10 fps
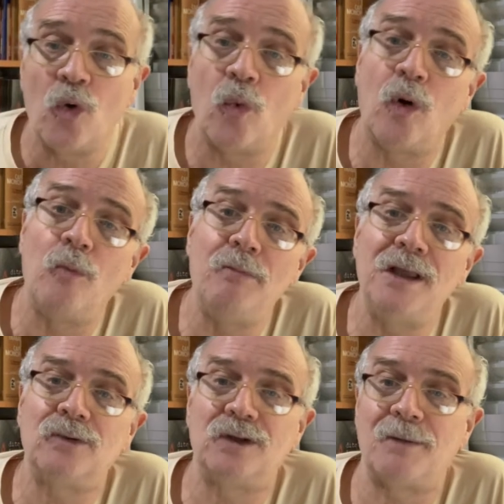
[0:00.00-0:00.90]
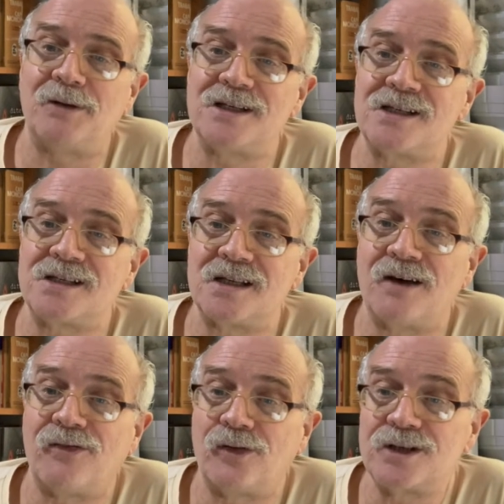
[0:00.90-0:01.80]
o aumento da presença da
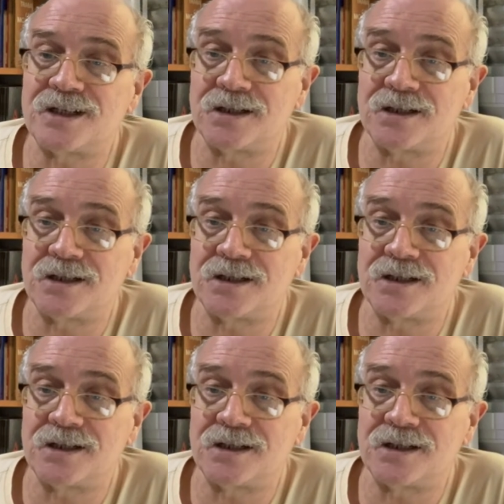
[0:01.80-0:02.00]
força,